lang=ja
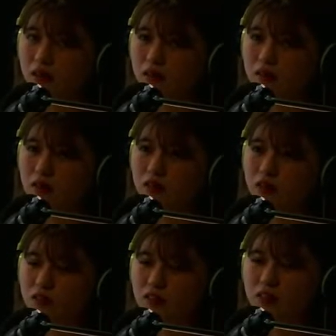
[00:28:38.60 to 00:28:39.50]
次
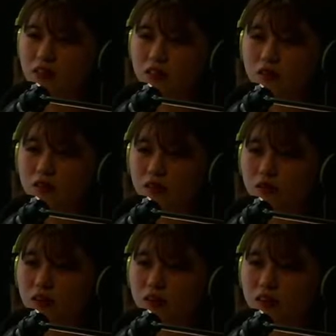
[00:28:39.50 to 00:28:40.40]
のステージに行くんだろう
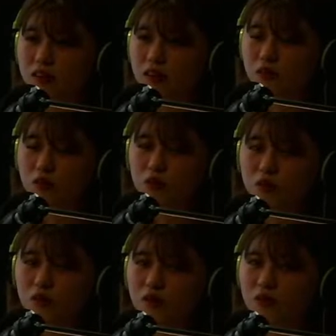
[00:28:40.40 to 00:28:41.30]
なってい
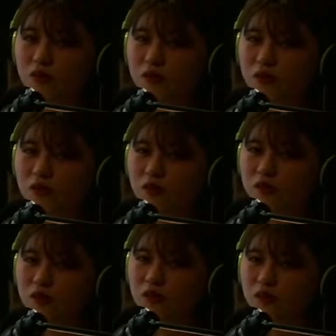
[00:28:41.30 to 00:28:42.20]
う
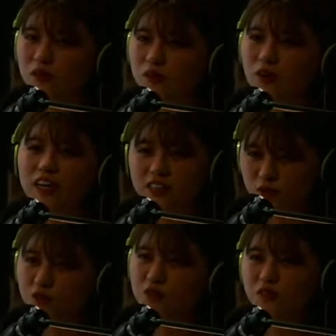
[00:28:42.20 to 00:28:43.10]
のが
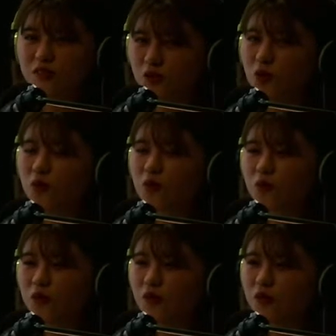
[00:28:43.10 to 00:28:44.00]
一つと
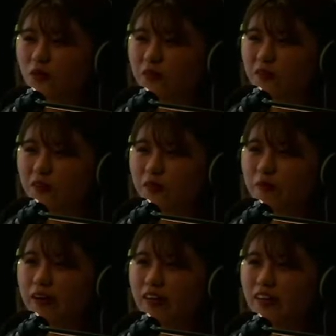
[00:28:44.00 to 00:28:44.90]

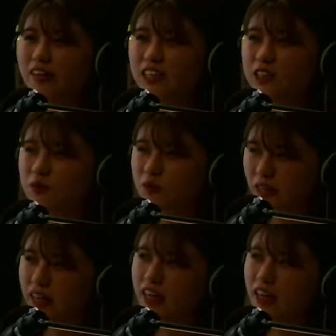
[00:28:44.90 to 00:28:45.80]
まあいつも
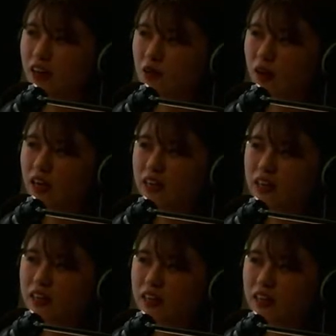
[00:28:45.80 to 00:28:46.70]
ねあの感
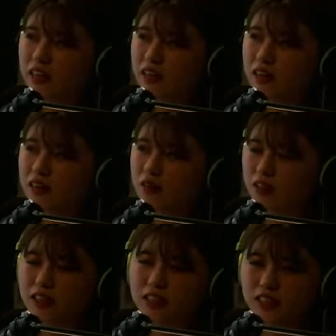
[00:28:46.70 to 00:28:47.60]
激
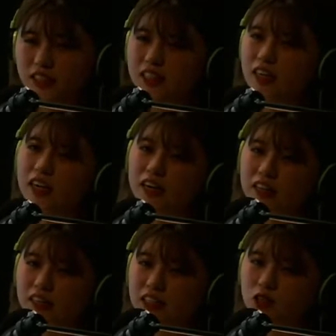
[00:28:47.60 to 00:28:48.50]
私自身が感
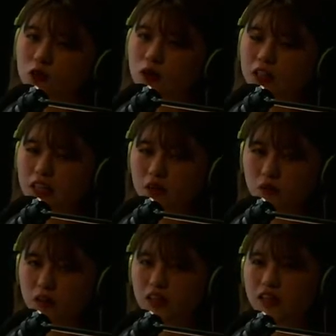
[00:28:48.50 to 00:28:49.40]
激し終わった
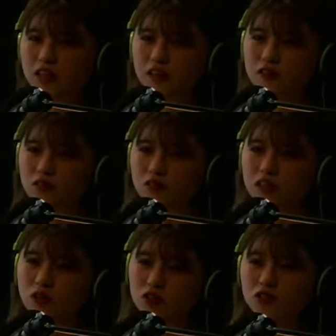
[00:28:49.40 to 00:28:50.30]
後にその
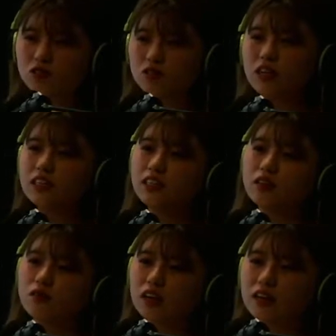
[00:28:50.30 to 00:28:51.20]
移動中の電車
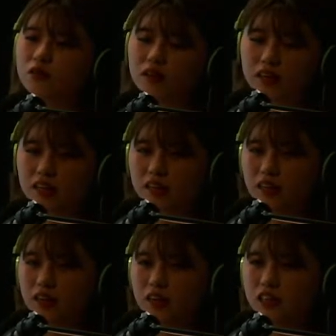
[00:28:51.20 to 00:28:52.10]
の中とかで
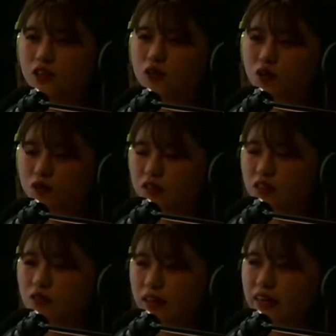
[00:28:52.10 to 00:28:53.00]
聴く曲
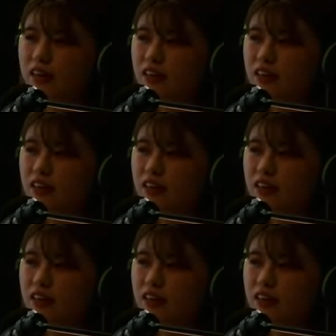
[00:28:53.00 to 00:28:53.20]
なので